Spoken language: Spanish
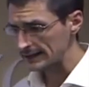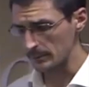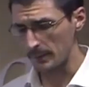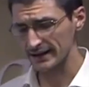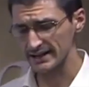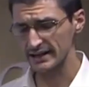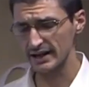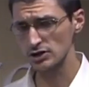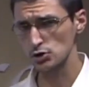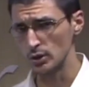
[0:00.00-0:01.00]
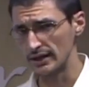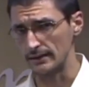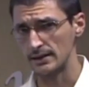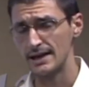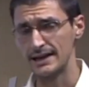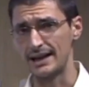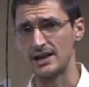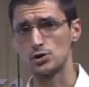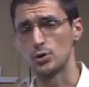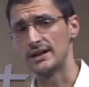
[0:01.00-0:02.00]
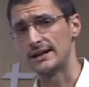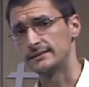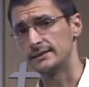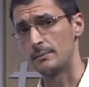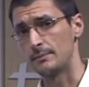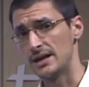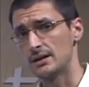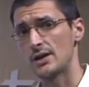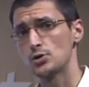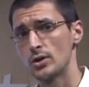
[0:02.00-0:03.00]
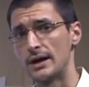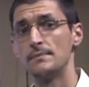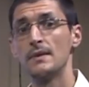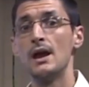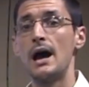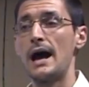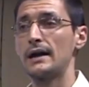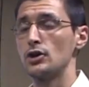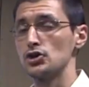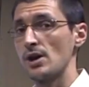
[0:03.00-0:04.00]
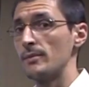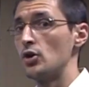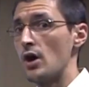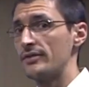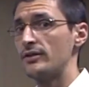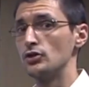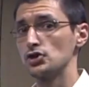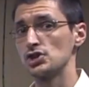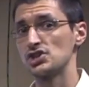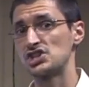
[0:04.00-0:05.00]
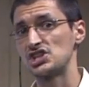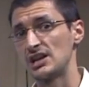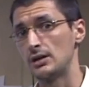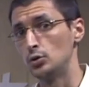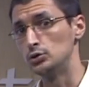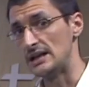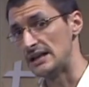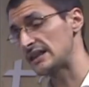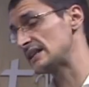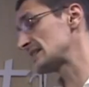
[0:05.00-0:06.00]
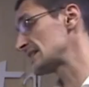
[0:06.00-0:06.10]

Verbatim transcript: que el páncreas genere insulina y la insulina también ayuda a que los aminoácidos se utilicen y